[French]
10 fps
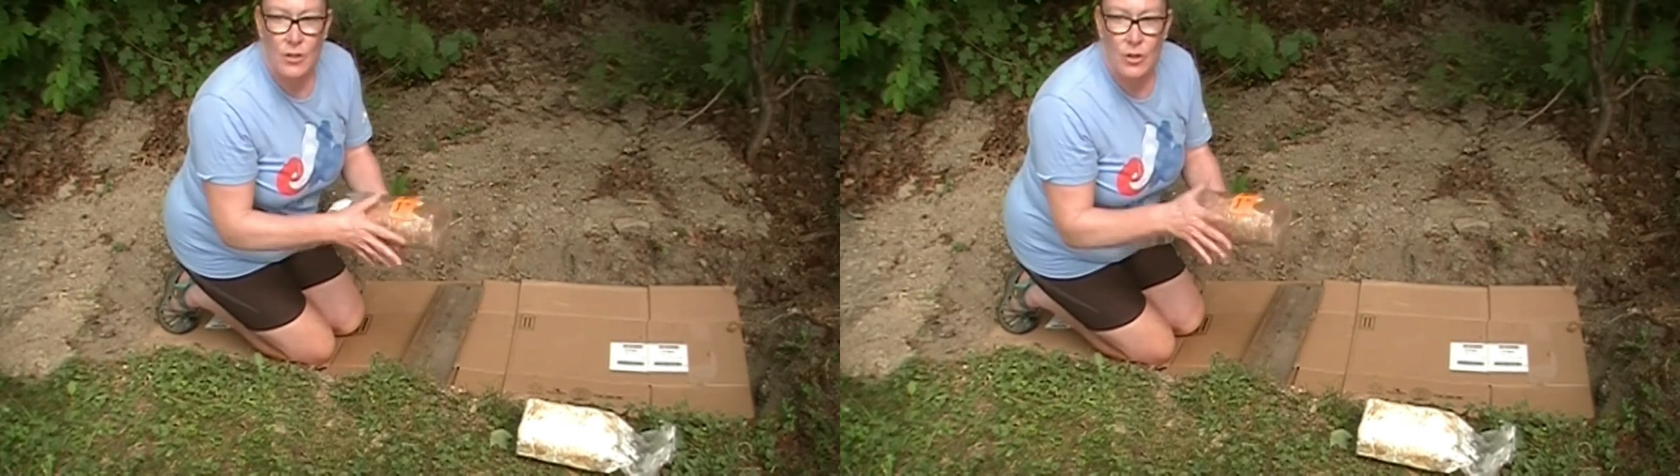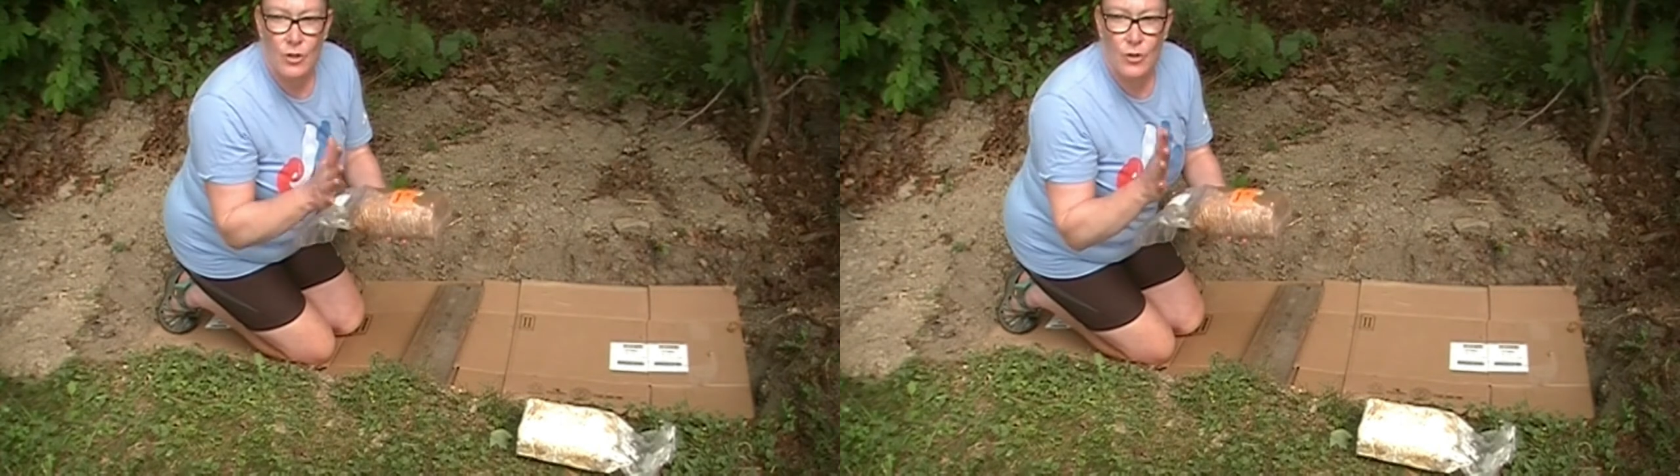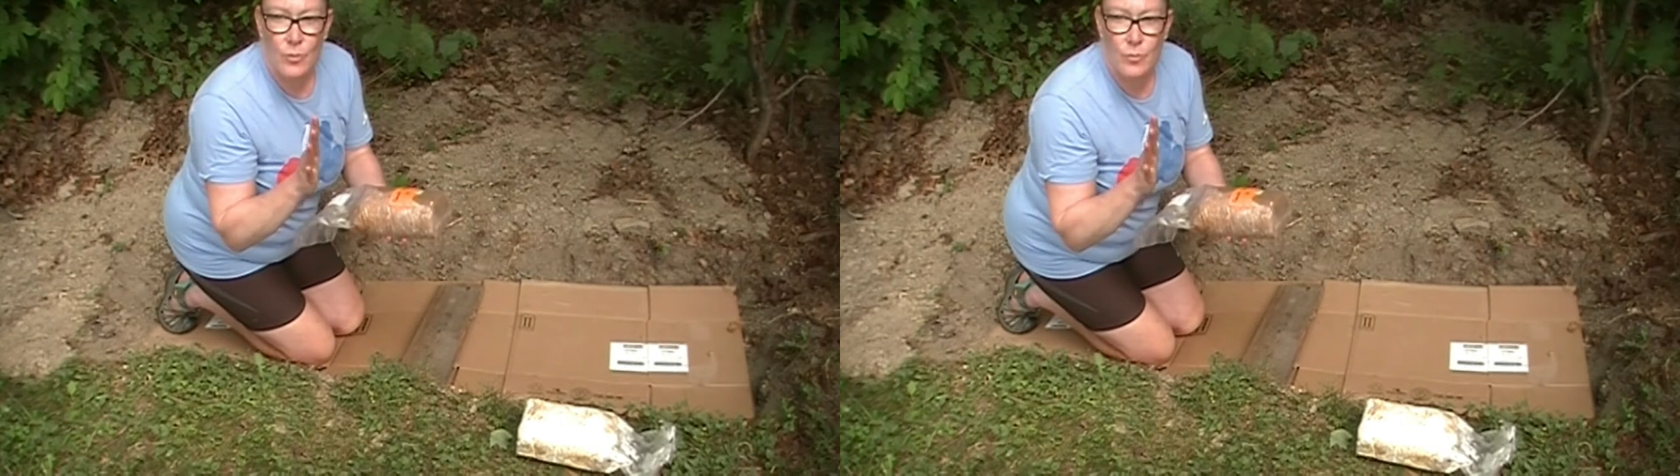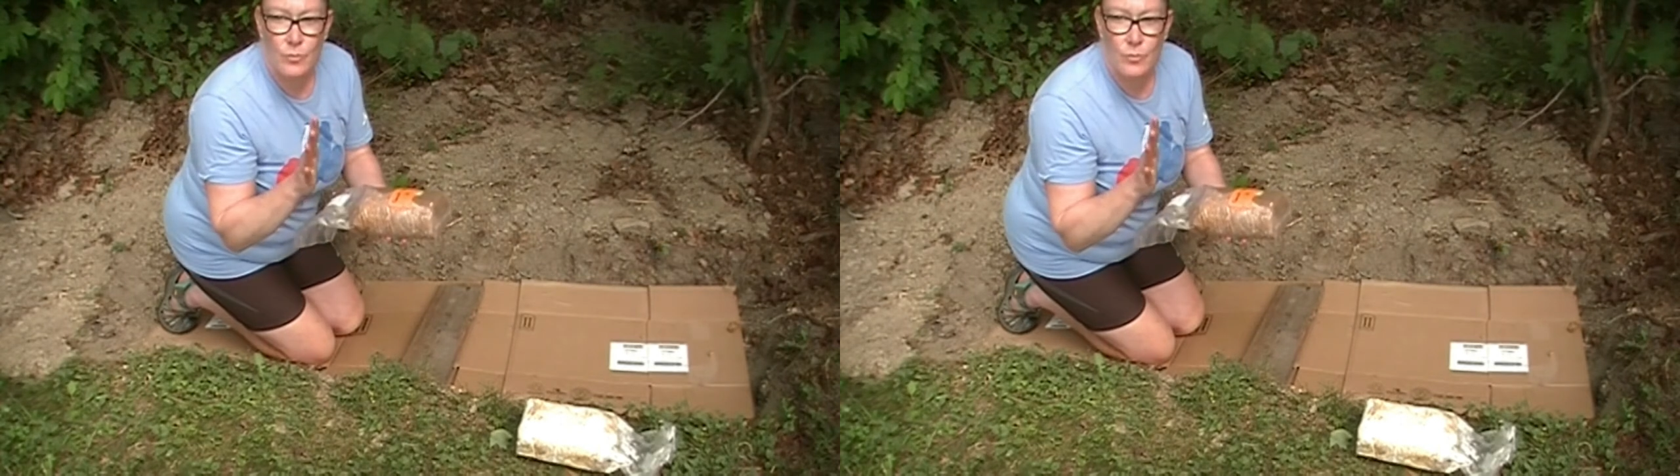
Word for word: Euh,